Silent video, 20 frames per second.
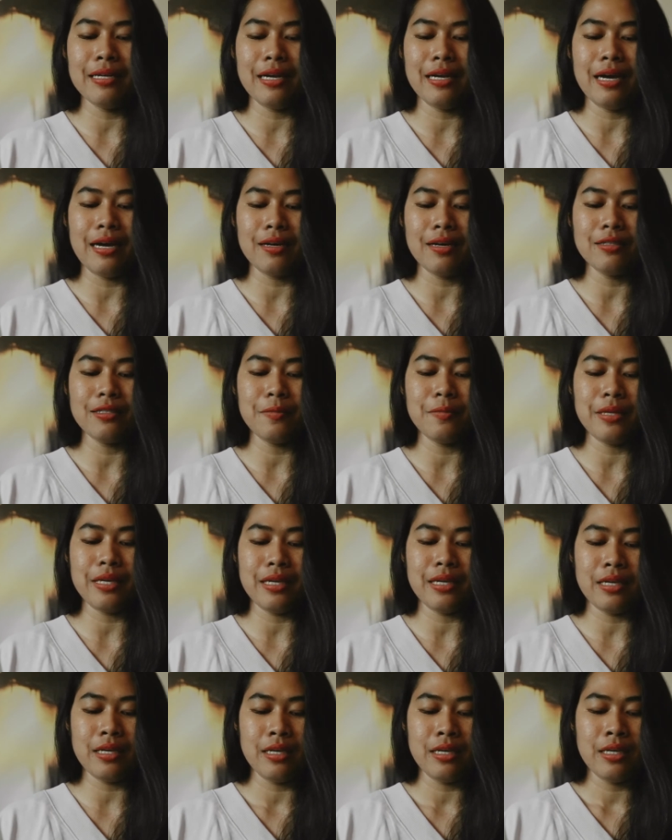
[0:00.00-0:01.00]
นะคะ ก็จะมี
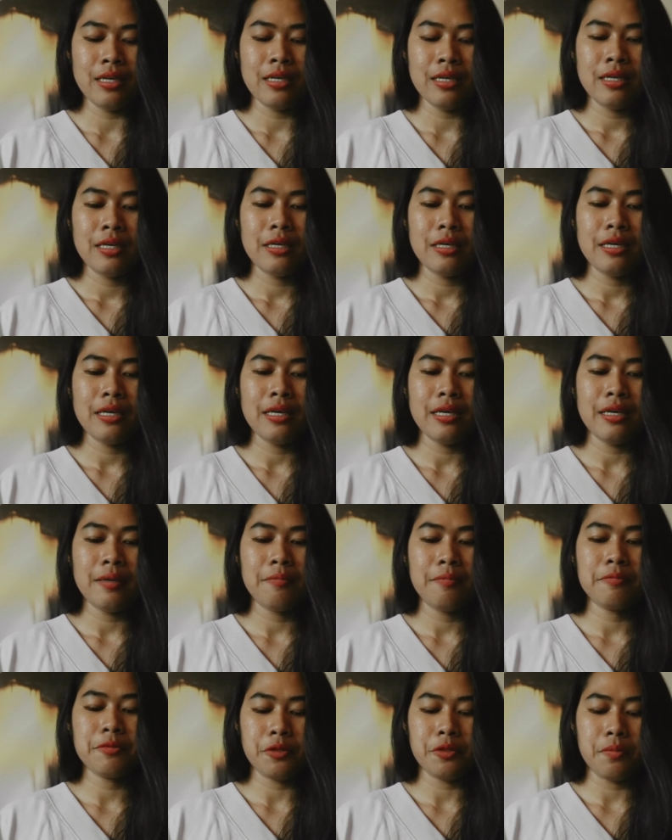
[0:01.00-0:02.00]
เอ
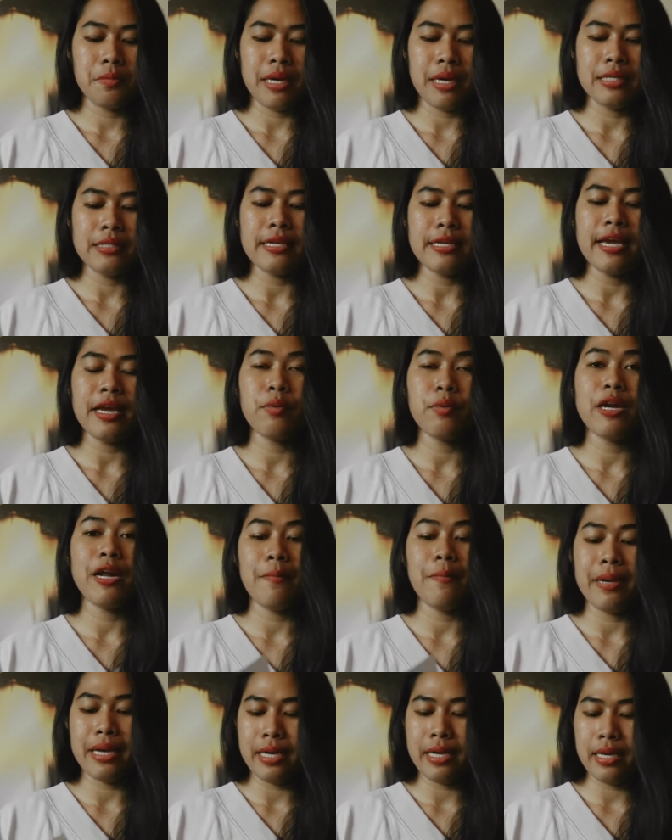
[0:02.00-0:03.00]
มจดหมายแจ้งว่า
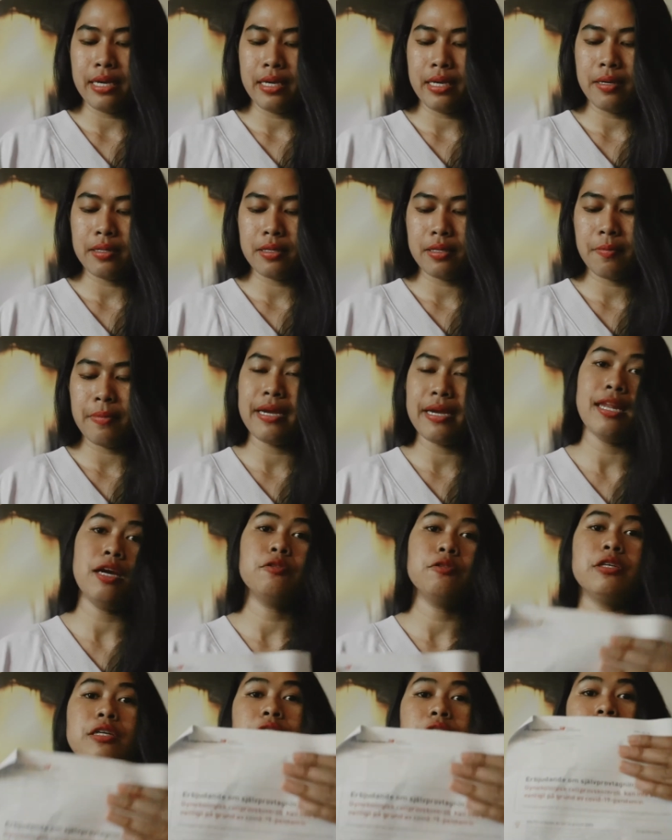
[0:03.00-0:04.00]
ทำไมทาไมเรา
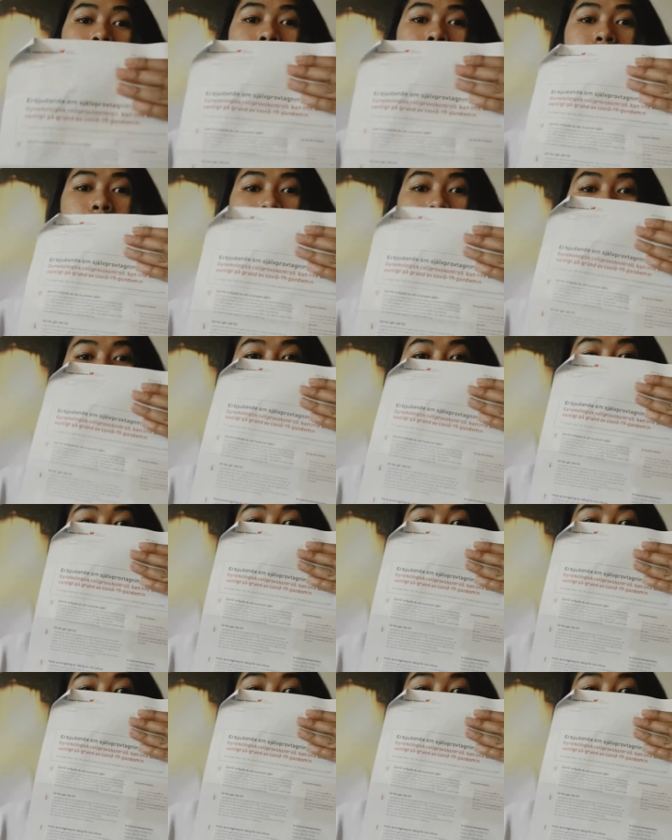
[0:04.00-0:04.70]
ถึงต้องตรวจตร